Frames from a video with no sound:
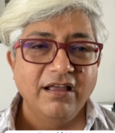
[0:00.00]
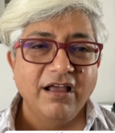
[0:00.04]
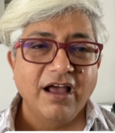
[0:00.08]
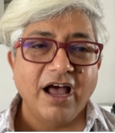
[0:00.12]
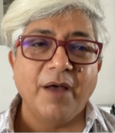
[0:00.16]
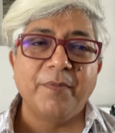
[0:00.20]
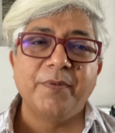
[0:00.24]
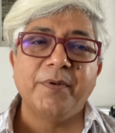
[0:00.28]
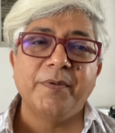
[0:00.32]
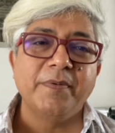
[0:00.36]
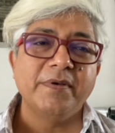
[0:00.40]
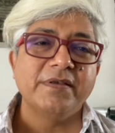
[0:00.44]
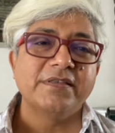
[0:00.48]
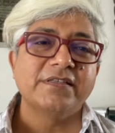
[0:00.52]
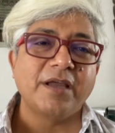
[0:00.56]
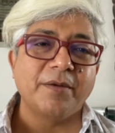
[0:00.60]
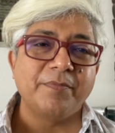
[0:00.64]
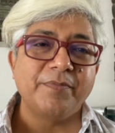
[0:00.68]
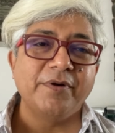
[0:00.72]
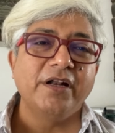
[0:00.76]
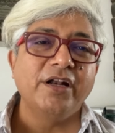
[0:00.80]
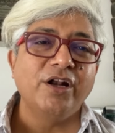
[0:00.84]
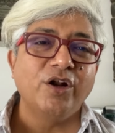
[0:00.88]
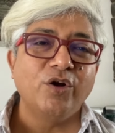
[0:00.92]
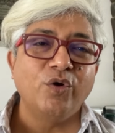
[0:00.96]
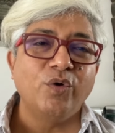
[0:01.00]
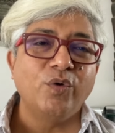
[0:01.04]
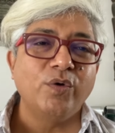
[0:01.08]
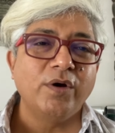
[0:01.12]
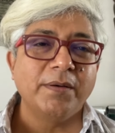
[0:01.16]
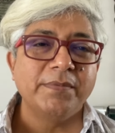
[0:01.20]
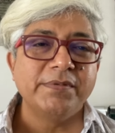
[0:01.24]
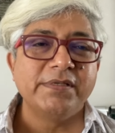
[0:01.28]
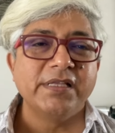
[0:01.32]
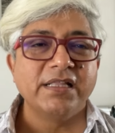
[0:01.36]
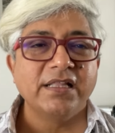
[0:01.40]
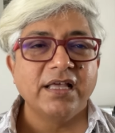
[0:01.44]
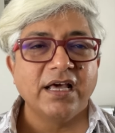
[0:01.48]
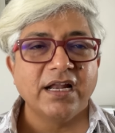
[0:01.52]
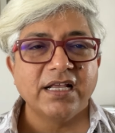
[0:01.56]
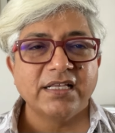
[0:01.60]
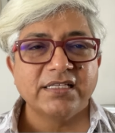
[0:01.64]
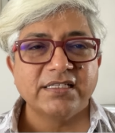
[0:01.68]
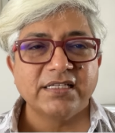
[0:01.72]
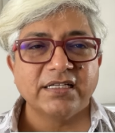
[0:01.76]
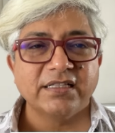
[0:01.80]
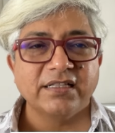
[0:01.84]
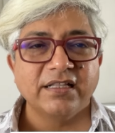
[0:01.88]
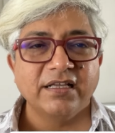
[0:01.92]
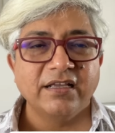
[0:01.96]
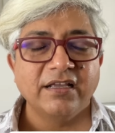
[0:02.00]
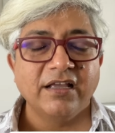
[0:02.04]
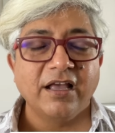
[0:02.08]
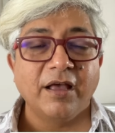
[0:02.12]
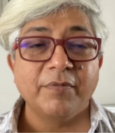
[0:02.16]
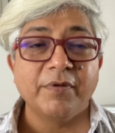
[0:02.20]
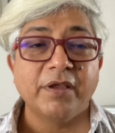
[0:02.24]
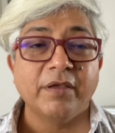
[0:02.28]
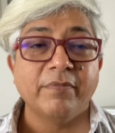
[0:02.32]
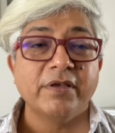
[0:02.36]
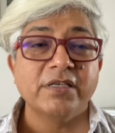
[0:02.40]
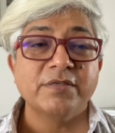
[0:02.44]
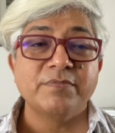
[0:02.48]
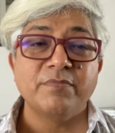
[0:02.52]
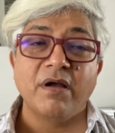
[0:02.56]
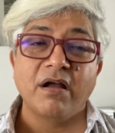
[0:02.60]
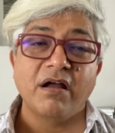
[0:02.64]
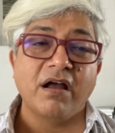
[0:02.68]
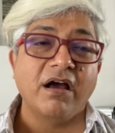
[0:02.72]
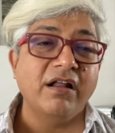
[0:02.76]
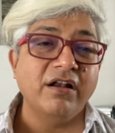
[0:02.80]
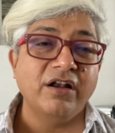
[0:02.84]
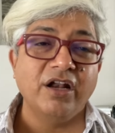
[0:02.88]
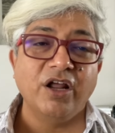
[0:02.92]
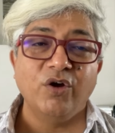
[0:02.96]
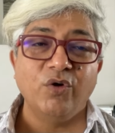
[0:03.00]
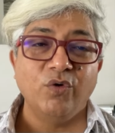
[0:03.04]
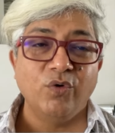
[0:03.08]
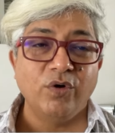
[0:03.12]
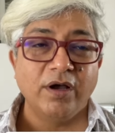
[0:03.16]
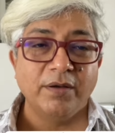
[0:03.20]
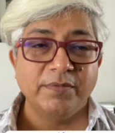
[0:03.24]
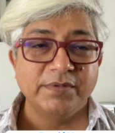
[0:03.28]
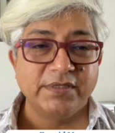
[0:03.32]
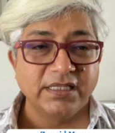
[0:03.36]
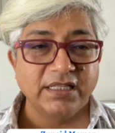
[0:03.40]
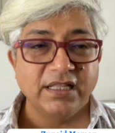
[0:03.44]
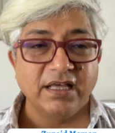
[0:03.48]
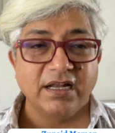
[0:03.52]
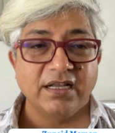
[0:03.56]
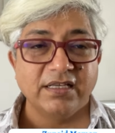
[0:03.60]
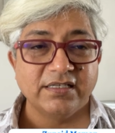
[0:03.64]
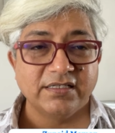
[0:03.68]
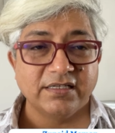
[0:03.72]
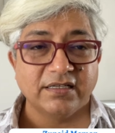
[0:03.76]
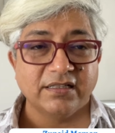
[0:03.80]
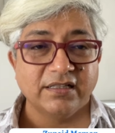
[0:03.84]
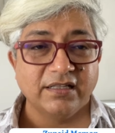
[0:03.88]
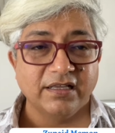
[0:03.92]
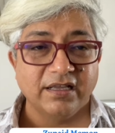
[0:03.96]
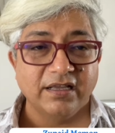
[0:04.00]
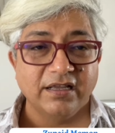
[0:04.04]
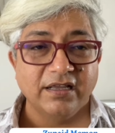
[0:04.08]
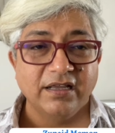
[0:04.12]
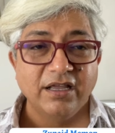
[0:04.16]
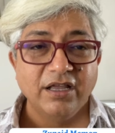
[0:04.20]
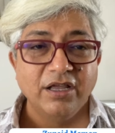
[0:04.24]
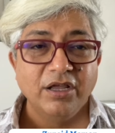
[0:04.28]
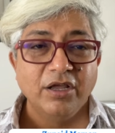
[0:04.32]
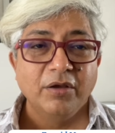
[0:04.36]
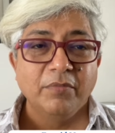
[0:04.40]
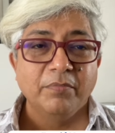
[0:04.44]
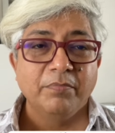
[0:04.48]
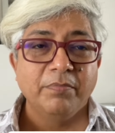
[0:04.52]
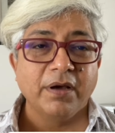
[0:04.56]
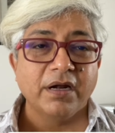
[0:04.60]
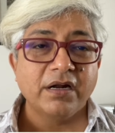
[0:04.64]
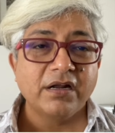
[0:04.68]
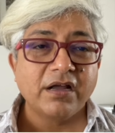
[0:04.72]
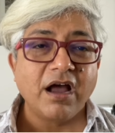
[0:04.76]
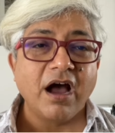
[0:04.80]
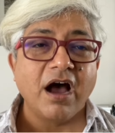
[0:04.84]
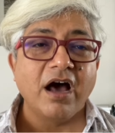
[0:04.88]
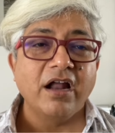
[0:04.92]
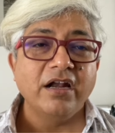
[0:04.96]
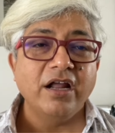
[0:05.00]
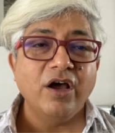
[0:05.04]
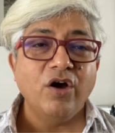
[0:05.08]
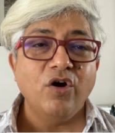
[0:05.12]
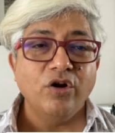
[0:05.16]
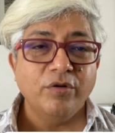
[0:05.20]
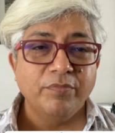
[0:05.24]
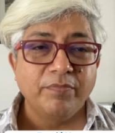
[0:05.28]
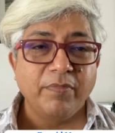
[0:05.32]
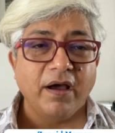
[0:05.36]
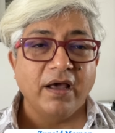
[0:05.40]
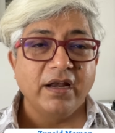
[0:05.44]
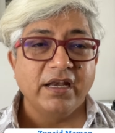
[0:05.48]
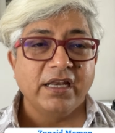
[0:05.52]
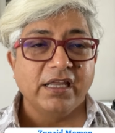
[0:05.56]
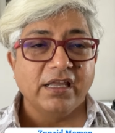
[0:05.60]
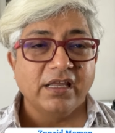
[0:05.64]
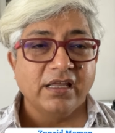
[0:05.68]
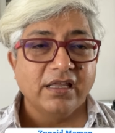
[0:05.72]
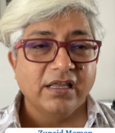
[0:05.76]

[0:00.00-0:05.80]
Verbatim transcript: आपके पास कपड़े ना हो आप ज़िंदा रह सकते हैं आपके पास मकान ना हो आप ज़िंदा रह सकते हैं पर खाना और पानी